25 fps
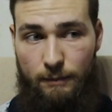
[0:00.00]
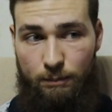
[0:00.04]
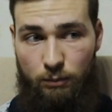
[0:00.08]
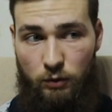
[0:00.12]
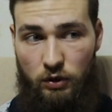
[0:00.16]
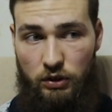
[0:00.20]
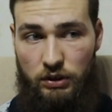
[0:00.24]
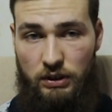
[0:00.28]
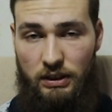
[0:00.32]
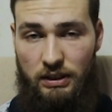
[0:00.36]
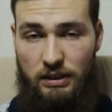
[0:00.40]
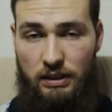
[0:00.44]

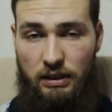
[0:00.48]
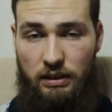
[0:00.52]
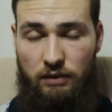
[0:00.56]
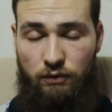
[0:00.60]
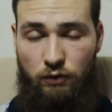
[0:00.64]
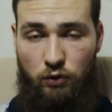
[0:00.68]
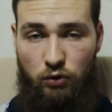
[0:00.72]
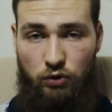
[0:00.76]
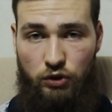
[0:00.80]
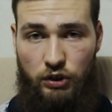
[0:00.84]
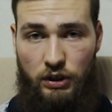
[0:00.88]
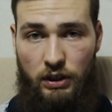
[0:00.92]
То есть если и
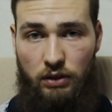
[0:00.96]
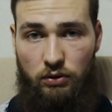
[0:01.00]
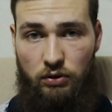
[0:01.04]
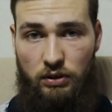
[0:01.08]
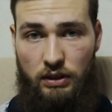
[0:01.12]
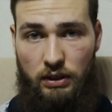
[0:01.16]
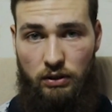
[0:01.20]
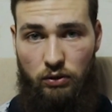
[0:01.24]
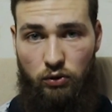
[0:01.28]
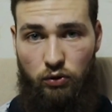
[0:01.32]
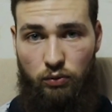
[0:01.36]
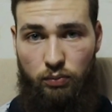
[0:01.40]
включают
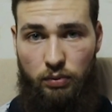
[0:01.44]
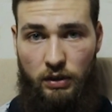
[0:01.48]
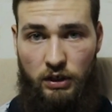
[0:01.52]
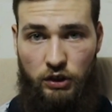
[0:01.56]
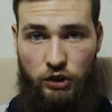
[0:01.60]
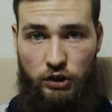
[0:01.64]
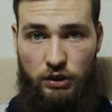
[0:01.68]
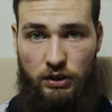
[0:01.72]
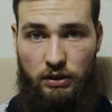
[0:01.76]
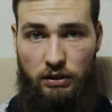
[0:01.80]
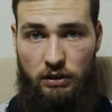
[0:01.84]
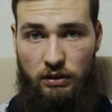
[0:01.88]
данное
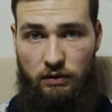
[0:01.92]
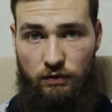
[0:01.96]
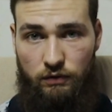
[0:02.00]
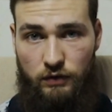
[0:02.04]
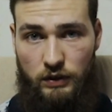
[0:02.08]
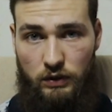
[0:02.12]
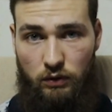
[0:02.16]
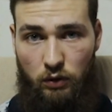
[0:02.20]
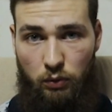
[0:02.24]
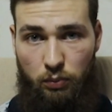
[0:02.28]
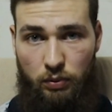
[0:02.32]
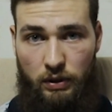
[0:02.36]
упражнение в
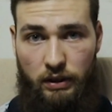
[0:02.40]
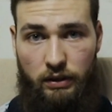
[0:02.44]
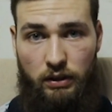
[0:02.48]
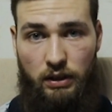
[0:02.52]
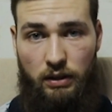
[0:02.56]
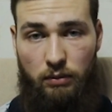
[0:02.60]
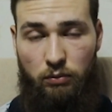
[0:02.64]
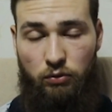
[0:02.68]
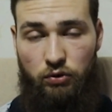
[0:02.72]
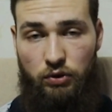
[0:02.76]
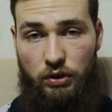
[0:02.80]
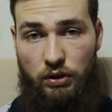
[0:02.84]
свою
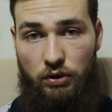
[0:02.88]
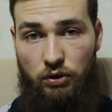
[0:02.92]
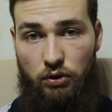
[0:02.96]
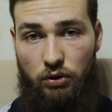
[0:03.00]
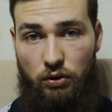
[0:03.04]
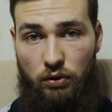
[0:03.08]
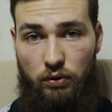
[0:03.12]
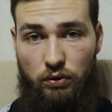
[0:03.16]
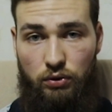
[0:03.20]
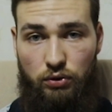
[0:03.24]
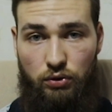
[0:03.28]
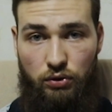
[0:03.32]
программу
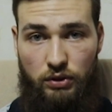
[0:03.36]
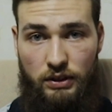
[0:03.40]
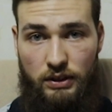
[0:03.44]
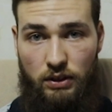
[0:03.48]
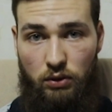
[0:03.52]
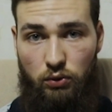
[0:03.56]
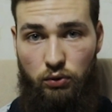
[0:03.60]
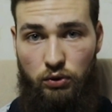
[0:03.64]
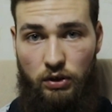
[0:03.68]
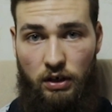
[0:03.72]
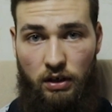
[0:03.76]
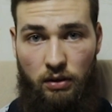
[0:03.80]
тренировок, то
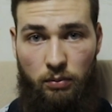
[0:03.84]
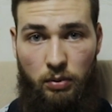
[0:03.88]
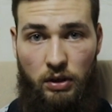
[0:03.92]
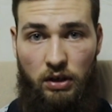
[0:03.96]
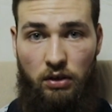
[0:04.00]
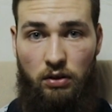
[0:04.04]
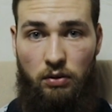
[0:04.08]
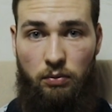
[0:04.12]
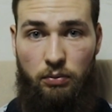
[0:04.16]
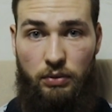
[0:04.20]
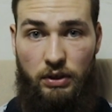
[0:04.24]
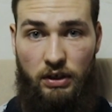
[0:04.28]
делают, как
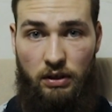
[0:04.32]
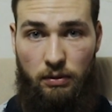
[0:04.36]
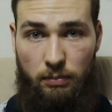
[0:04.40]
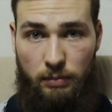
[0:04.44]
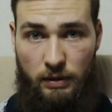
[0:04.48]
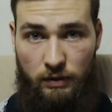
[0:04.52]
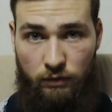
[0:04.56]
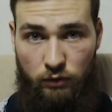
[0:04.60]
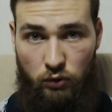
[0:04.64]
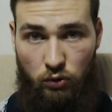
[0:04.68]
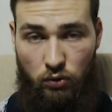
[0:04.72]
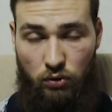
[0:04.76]
правило,
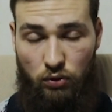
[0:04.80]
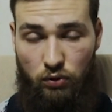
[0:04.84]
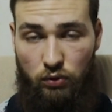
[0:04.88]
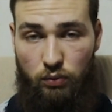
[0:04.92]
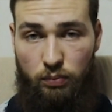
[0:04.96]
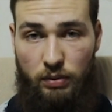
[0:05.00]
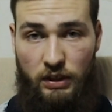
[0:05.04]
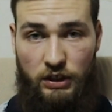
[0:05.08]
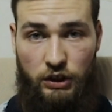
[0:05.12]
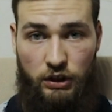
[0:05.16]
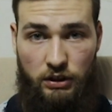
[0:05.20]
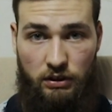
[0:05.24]
многоповторку,
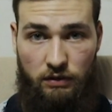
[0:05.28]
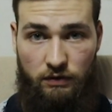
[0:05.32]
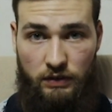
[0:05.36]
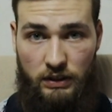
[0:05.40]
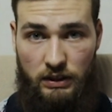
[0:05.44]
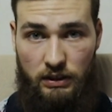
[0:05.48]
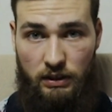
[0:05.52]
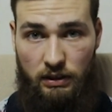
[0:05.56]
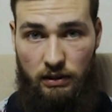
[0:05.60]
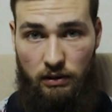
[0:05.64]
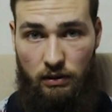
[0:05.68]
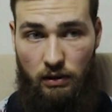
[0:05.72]
почти
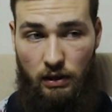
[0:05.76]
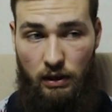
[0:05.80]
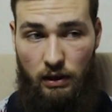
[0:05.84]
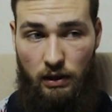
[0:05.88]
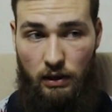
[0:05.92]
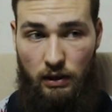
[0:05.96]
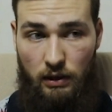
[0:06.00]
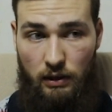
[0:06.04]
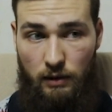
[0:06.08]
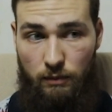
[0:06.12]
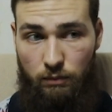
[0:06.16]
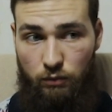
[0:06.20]
все
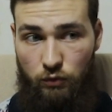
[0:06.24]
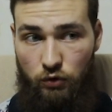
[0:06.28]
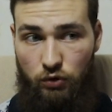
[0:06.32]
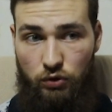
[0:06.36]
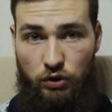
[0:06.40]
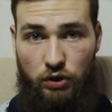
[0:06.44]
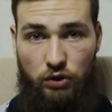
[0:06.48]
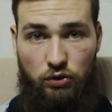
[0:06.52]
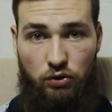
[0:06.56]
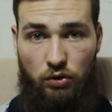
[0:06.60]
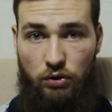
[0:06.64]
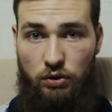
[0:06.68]
но
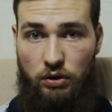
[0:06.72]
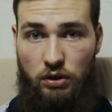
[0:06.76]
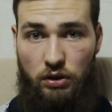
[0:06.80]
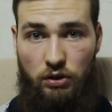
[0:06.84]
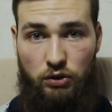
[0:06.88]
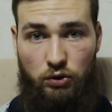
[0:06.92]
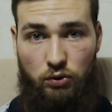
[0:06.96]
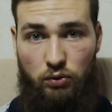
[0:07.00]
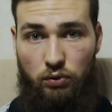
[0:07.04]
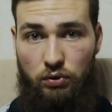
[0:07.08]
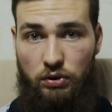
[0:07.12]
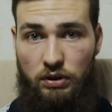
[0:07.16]
никто не
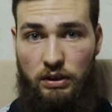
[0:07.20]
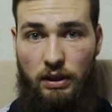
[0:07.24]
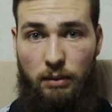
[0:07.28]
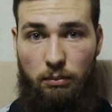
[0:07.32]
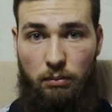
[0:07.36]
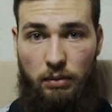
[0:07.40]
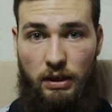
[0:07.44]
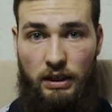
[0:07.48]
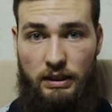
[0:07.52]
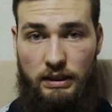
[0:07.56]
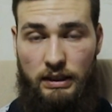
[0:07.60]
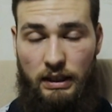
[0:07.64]
рискует
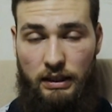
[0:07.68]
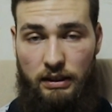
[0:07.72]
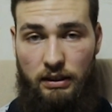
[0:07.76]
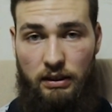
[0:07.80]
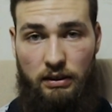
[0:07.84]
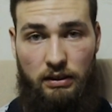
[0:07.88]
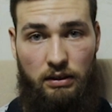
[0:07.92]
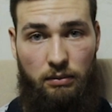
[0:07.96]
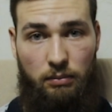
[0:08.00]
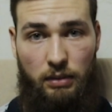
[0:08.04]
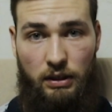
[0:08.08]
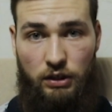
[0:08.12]
там брать
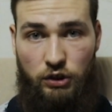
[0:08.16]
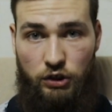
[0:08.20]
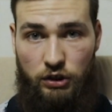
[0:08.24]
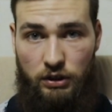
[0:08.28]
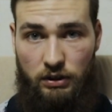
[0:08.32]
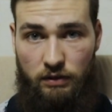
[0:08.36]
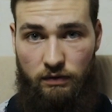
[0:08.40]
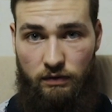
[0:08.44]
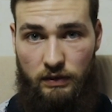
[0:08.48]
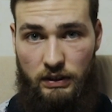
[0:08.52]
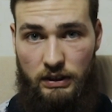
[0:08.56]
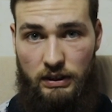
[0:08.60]
какие-то
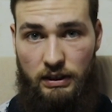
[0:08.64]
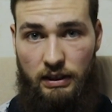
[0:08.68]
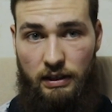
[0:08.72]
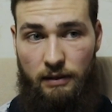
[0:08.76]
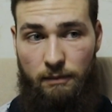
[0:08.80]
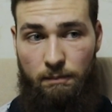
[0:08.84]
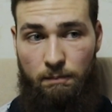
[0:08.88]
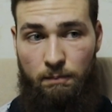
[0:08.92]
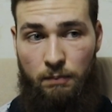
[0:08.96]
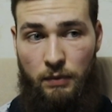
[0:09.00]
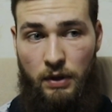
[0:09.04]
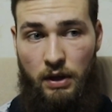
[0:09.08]
большие
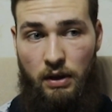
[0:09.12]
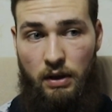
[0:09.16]
веса.